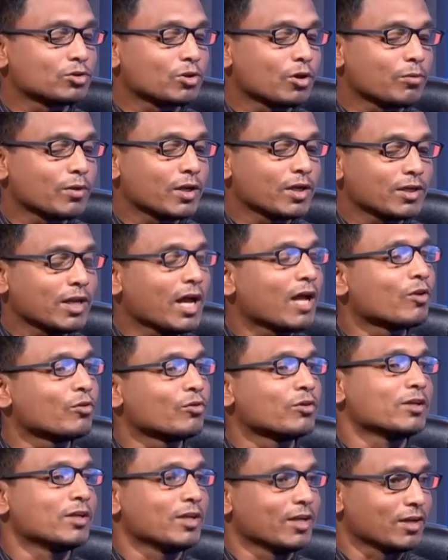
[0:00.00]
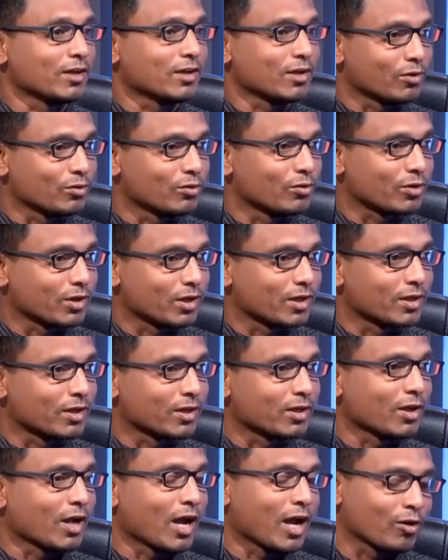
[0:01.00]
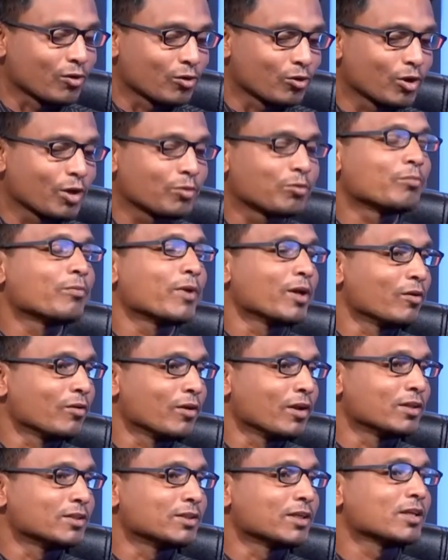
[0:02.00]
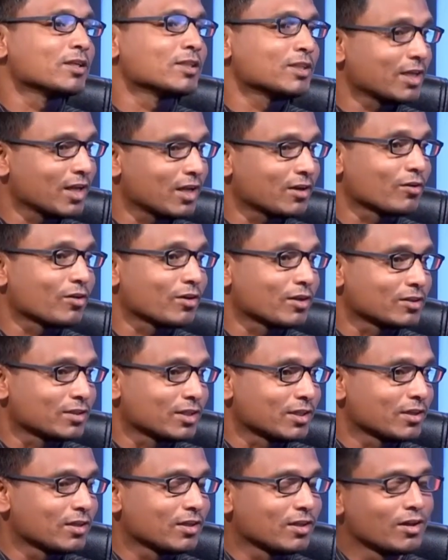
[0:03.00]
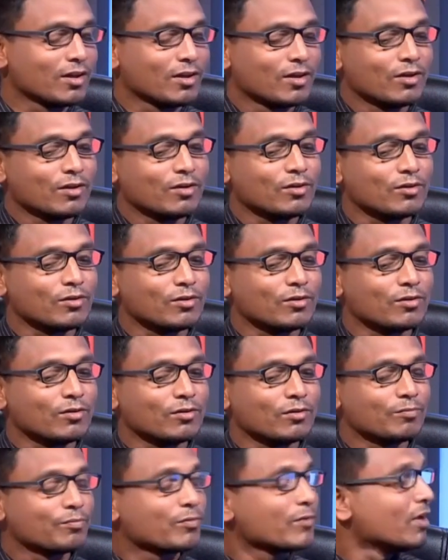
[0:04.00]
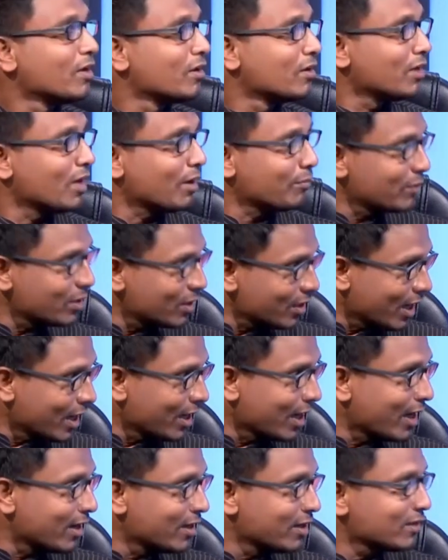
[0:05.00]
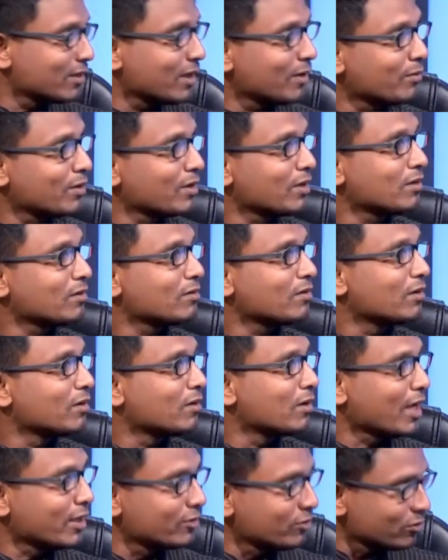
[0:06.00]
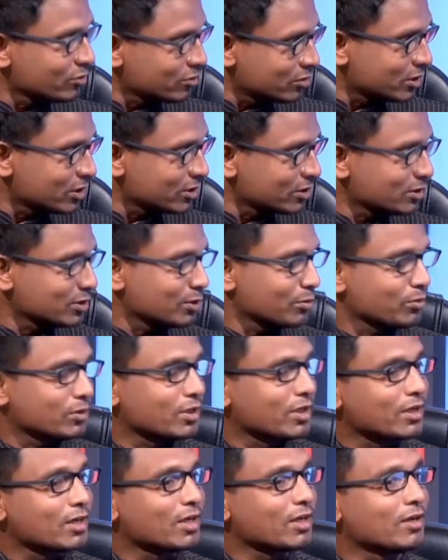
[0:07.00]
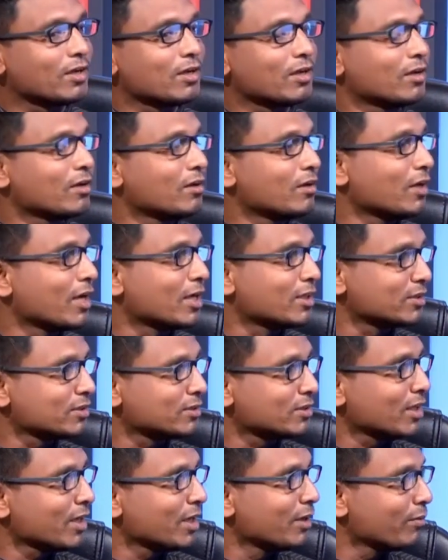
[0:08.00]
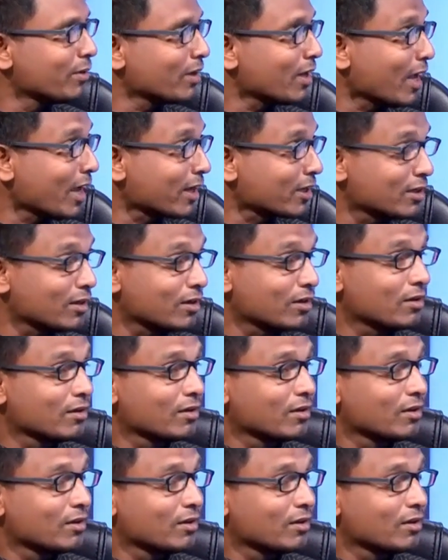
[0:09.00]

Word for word: সবার একটা আনন্দের ঠিকানা হোক এখানে আনন্দ এবং বেদনা যেখানে শেয়ার করা যায় তো তা আমরা এই আইডিয়াটা আমাদের একজন স্বেচ্ছাসেবক থেকে এসেছে ইভেন একটা